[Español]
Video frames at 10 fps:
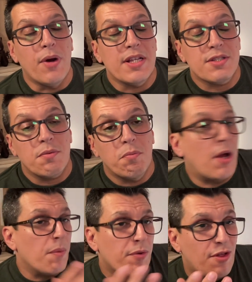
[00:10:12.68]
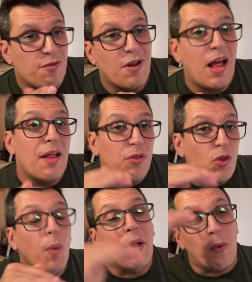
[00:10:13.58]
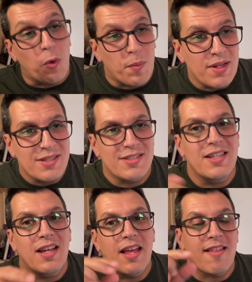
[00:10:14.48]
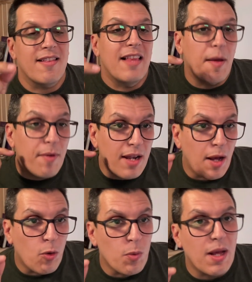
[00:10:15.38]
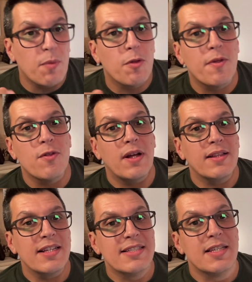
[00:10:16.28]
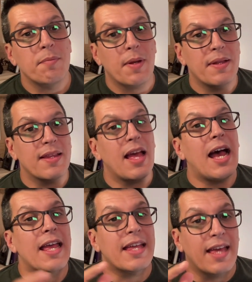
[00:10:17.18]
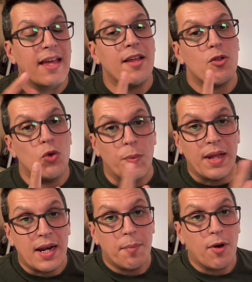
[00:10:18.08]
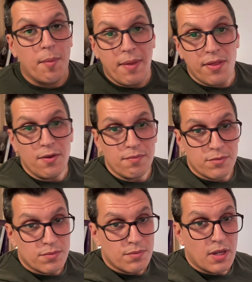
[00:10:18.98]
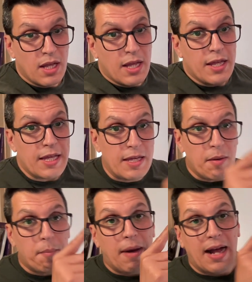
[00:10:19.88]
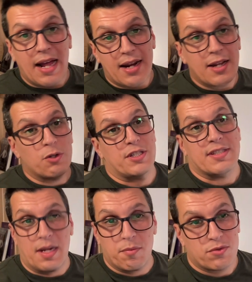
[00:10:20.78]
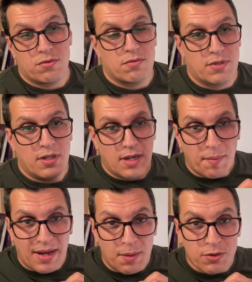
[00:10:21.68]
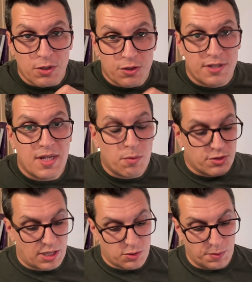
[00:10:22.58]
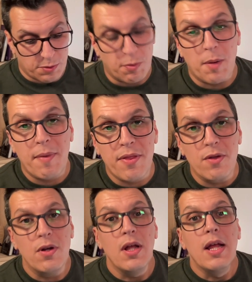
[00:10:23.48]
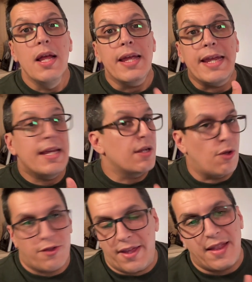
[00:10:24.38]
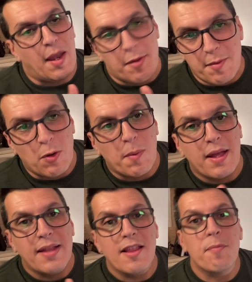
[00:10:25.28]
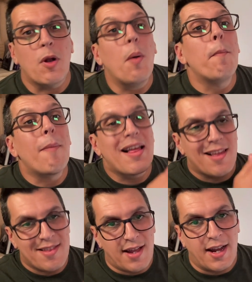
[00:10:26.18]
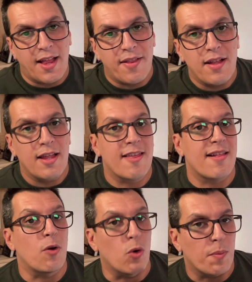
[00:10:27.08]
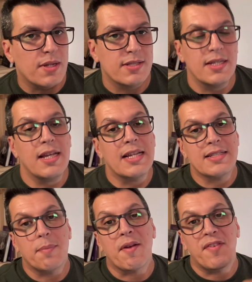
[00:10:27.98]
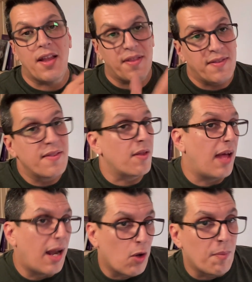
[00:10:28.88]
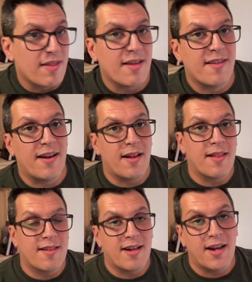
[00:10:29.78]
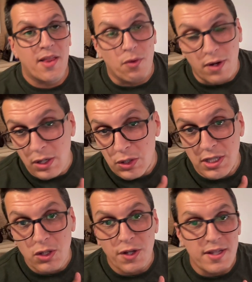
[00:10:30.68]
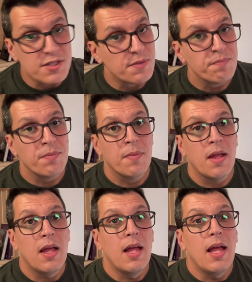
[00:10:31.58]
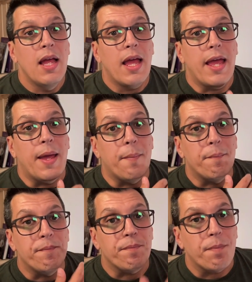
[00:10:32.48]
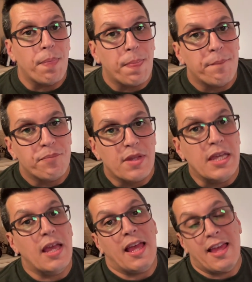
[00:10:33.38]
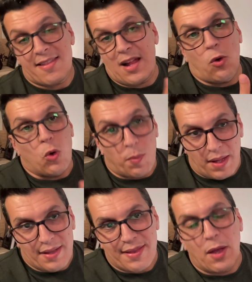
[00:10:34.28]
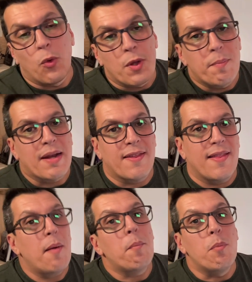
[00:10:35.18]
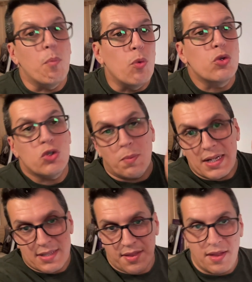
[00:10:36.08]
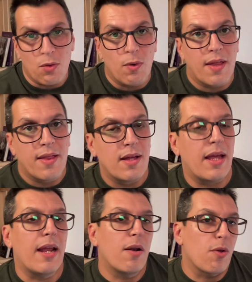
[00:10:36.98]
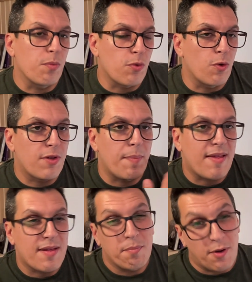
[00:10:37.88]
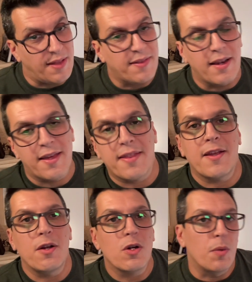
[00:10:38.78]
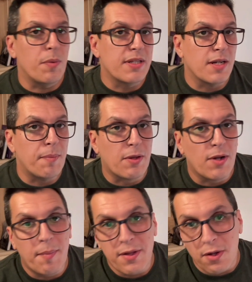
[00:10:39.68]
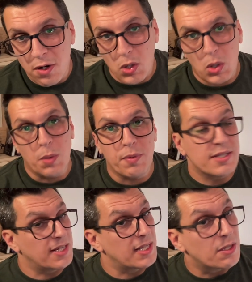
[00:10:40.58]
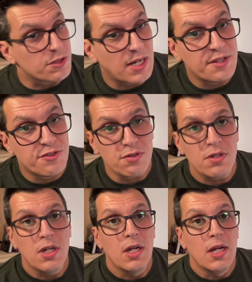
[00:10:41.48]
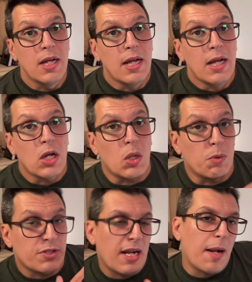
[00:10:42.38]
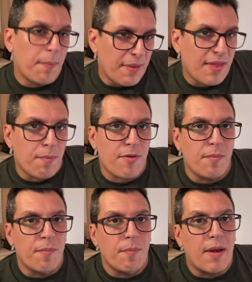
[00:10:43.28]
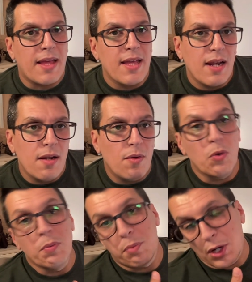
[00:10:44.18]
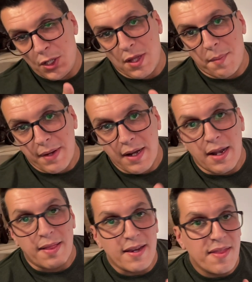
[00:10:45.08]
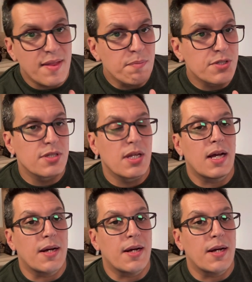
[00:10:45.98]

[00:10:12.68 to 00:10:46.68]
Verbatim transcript: Pues bueno, pues es una doble curva, ¿sí? Es la, curva que hemos visto antes, simplemente hay que subirla por el medio y bajarla en los extremos. La bajamos en los extremos y la subimos por el medio y nos queda la misma curva que antes, pero más exagerada esta curva. ¿sí? Este perfil ascendente, algo más exagerado en los deltoides. Em, y esta curva de U invertida mucho más acentuada en los músculos que pasan por delante del eje de giro, como pueden ser el pectoral mayor, como pueden ser el dorsal ancho, como será el bíceps brachial, un poquito también en el tríceps